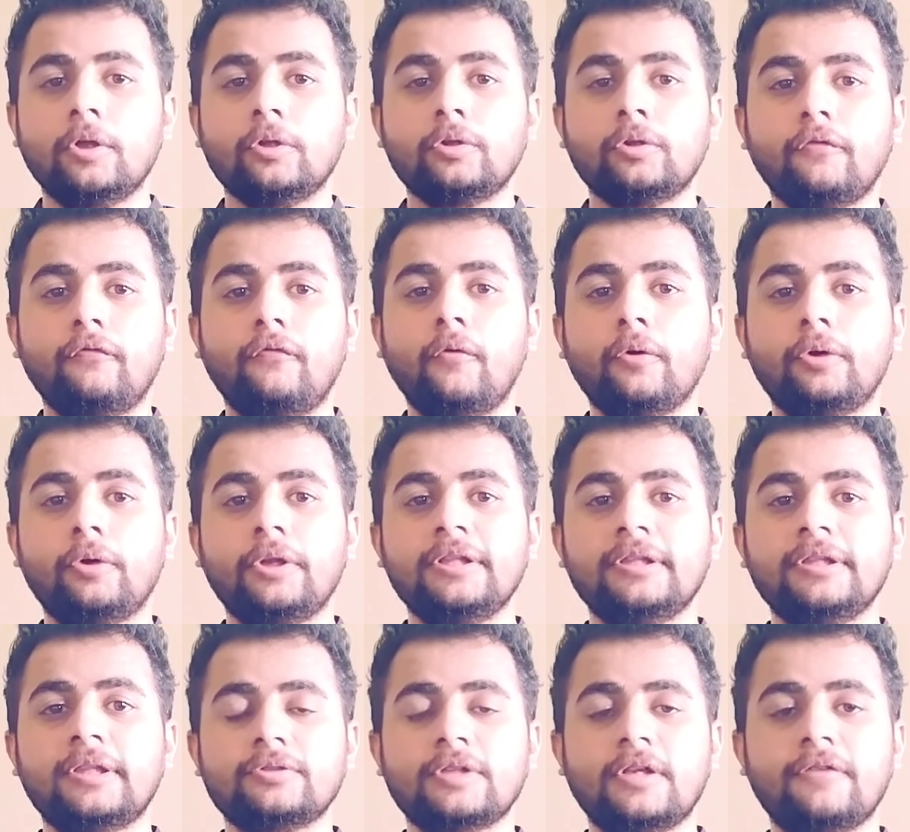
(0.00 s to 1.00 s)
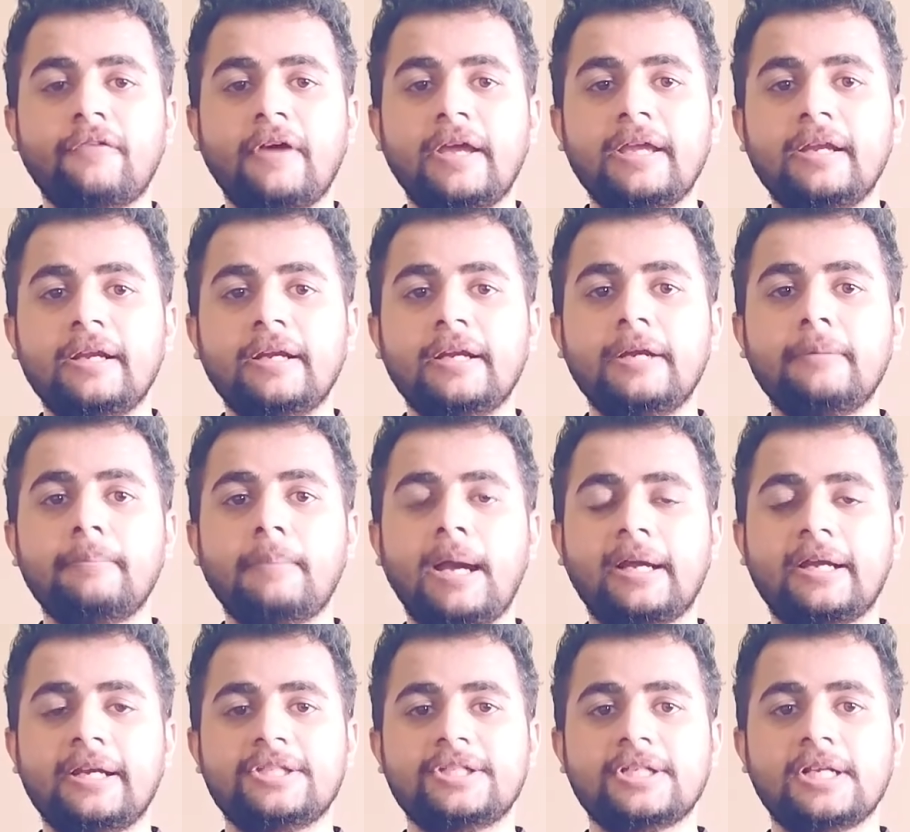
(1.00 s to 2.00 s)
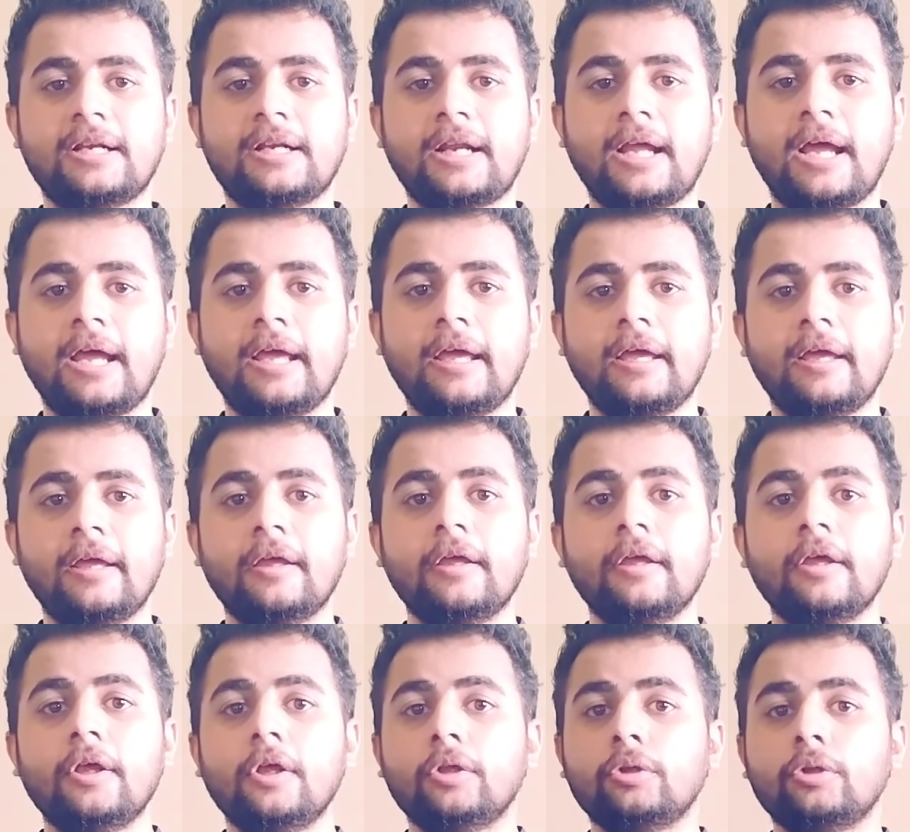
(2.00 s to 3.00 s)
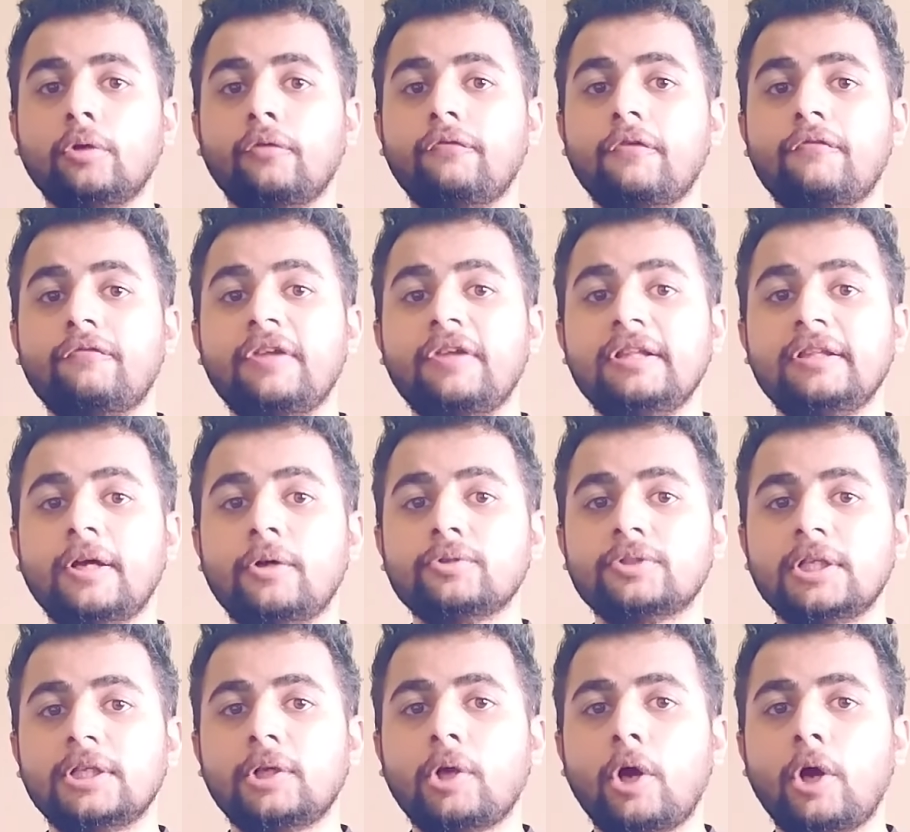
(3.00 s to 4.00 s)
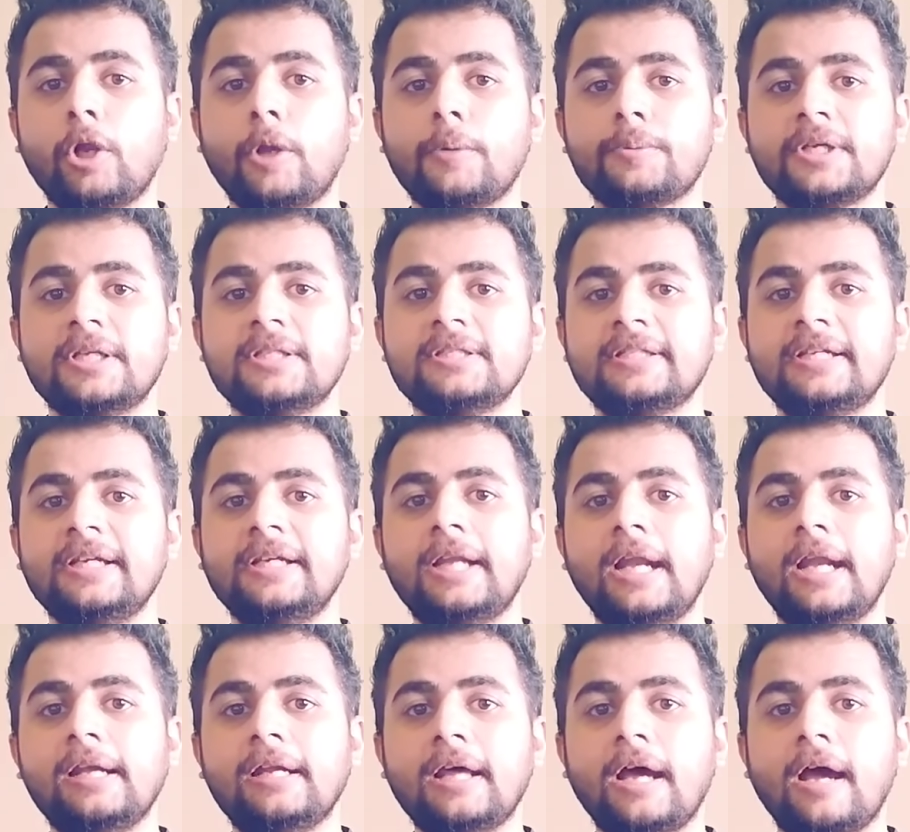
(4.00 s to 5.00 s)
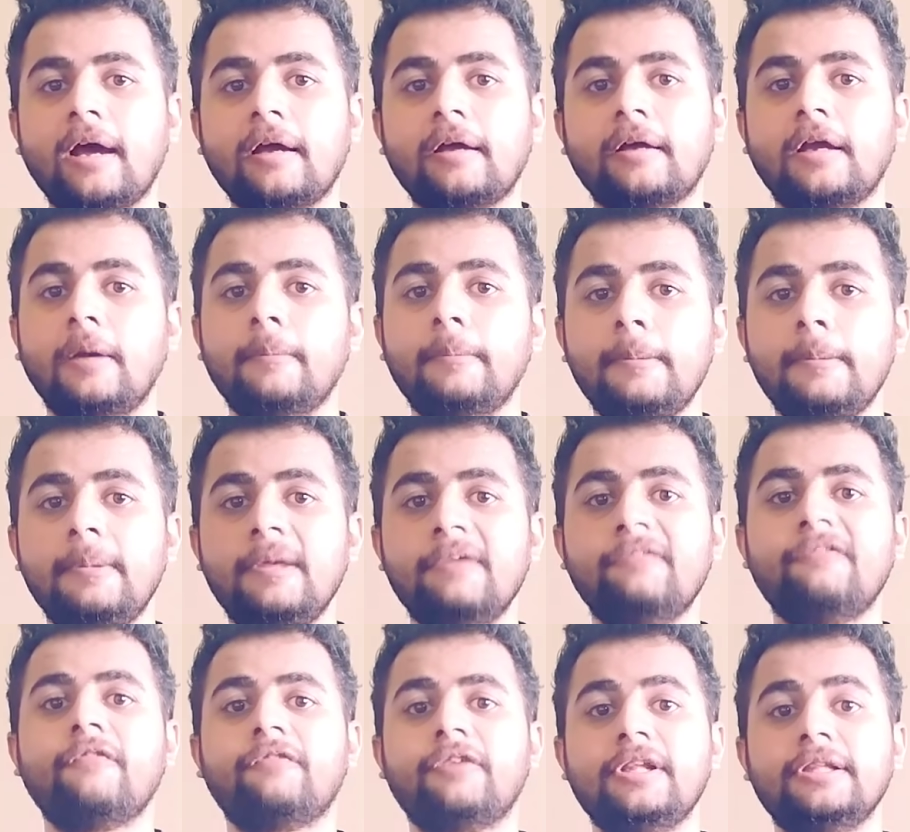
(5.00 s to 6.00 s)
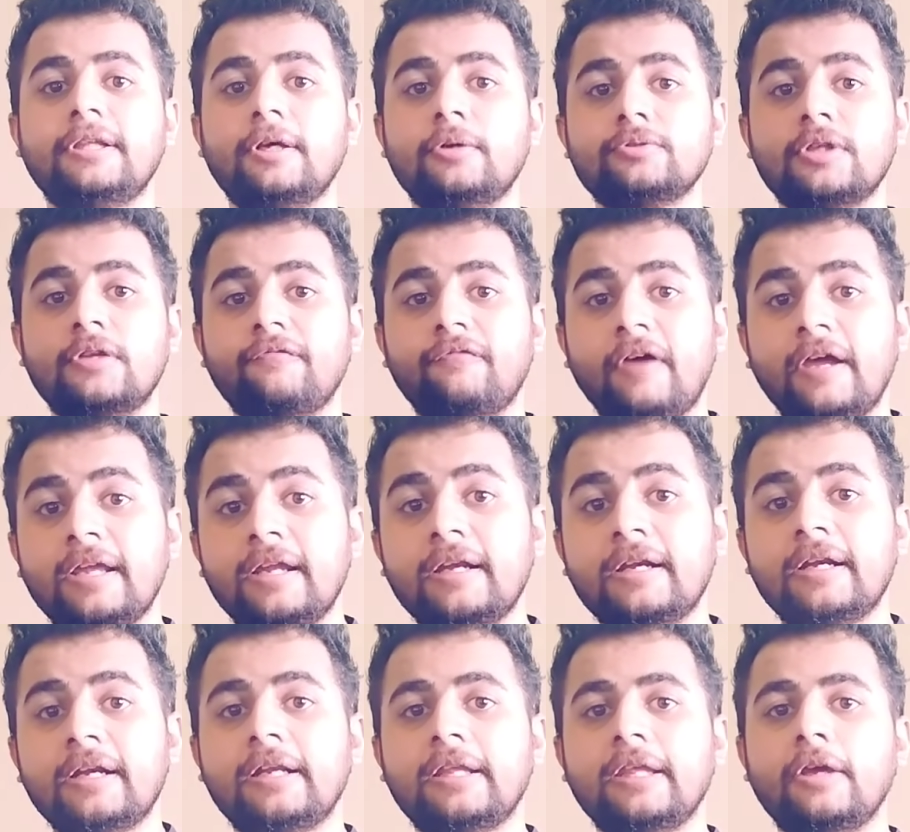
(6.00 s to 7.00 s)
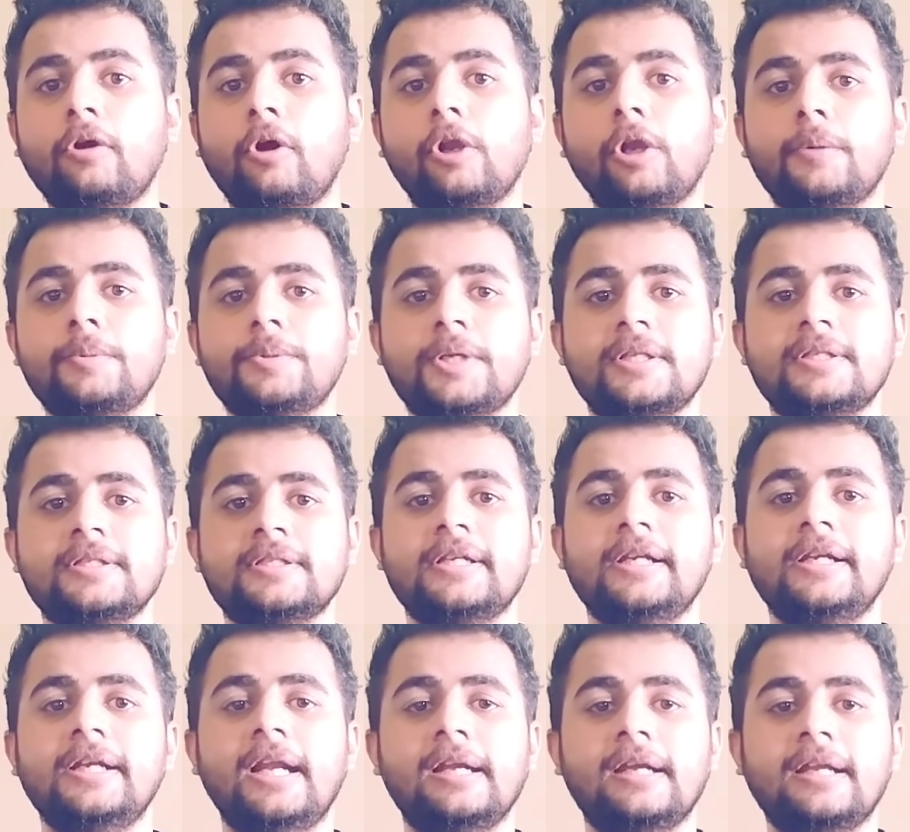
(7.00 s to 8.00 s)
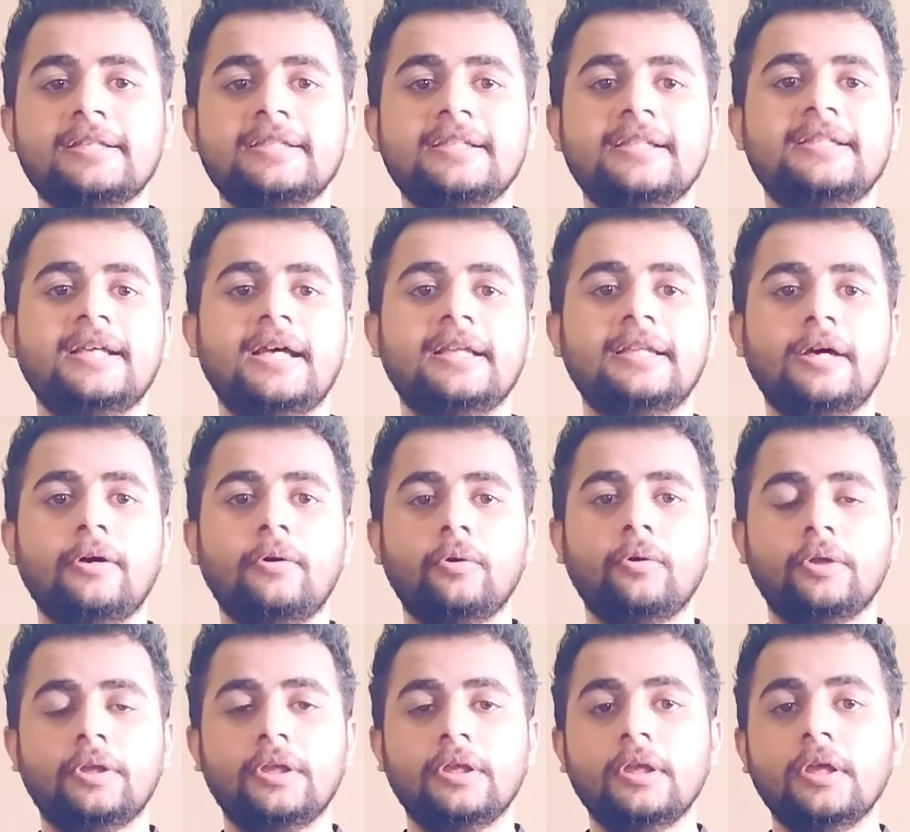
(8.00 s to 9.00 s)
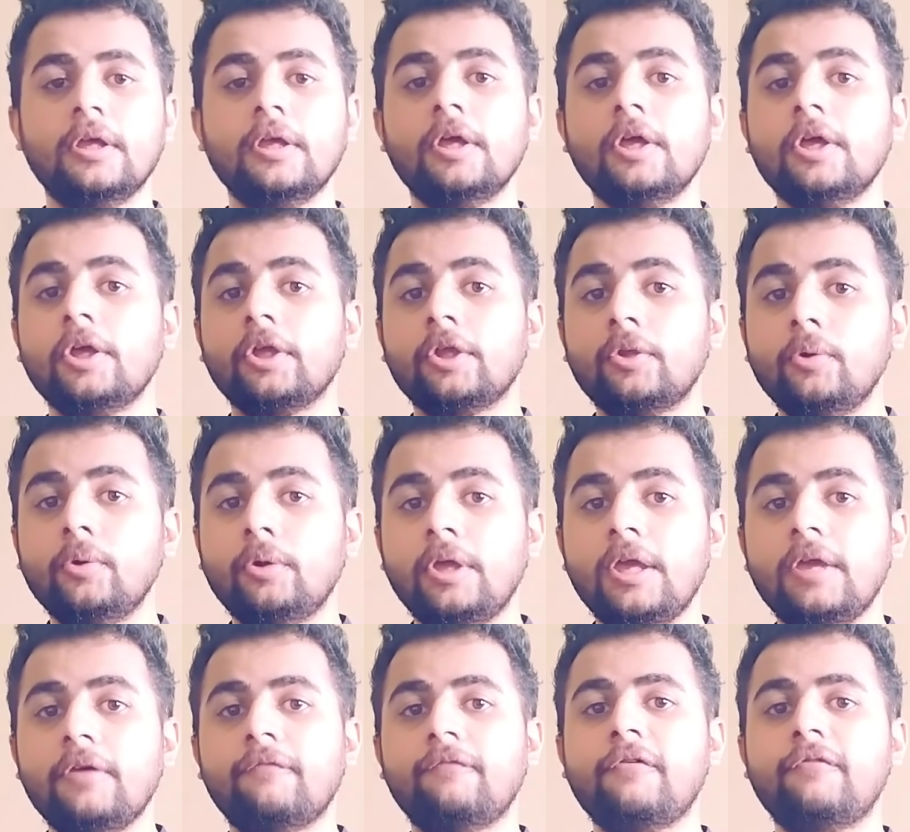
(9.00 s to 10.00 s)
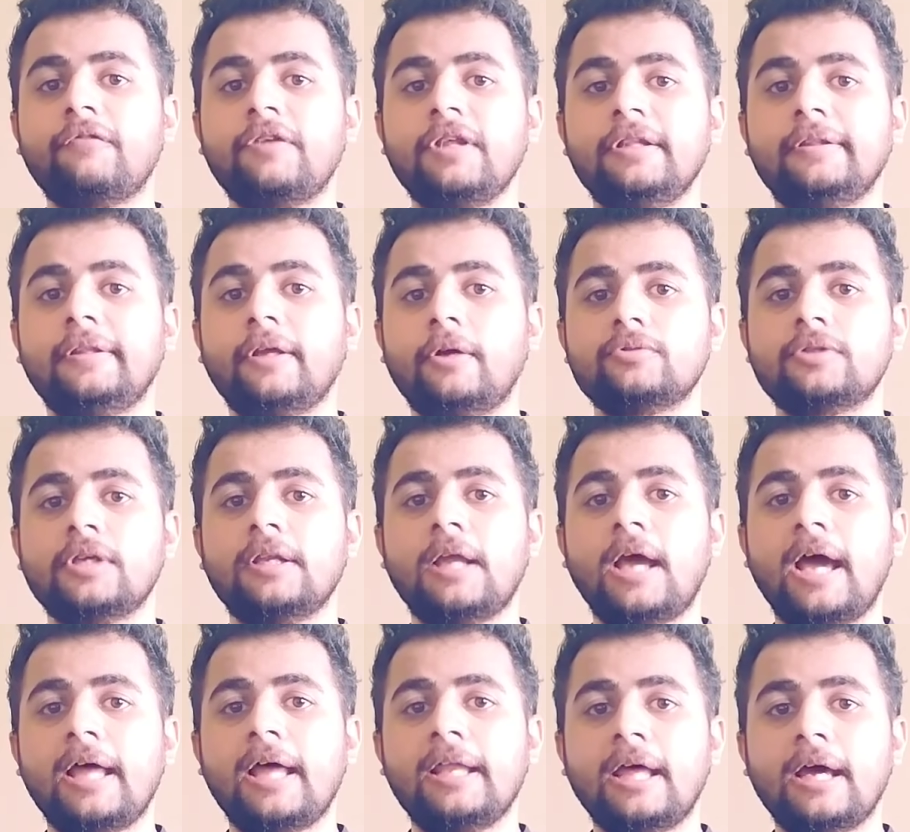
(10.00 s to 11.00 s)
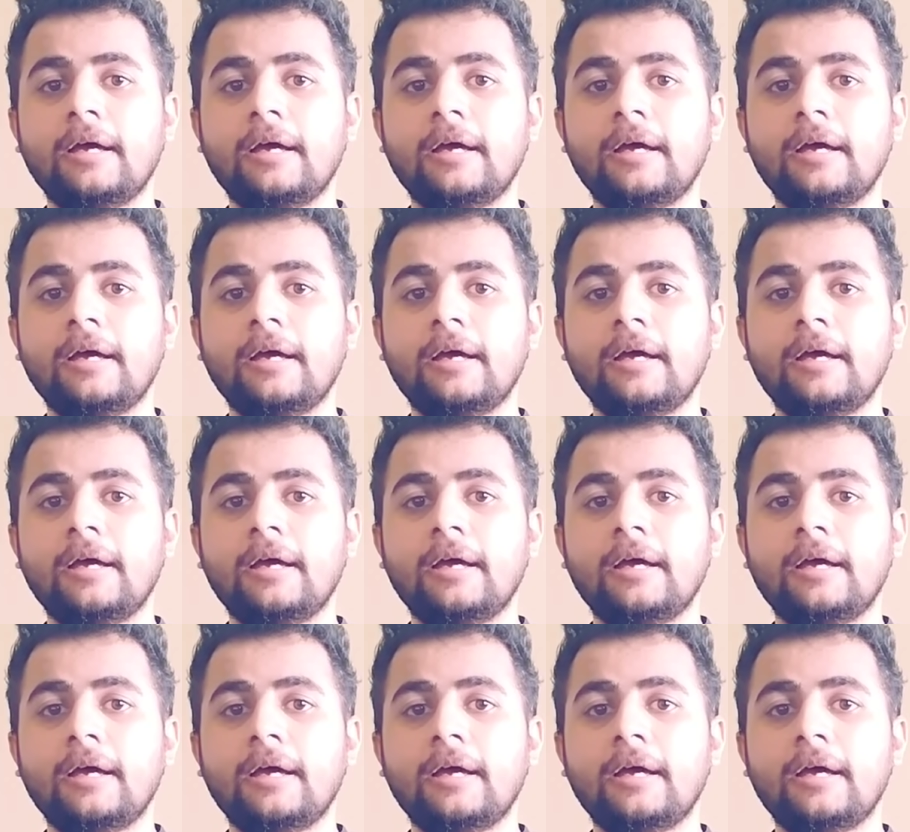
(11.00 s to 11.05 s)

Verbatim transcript: तो 14,500 मार्केट चल रहा है तो 15,000 कॉल ऑप्शंस की डेल्टा कभी भी 15,500 की कॉल ऑप्शंस की डेल्टा से ज्यादा होगी क्योंकि 15,000 आना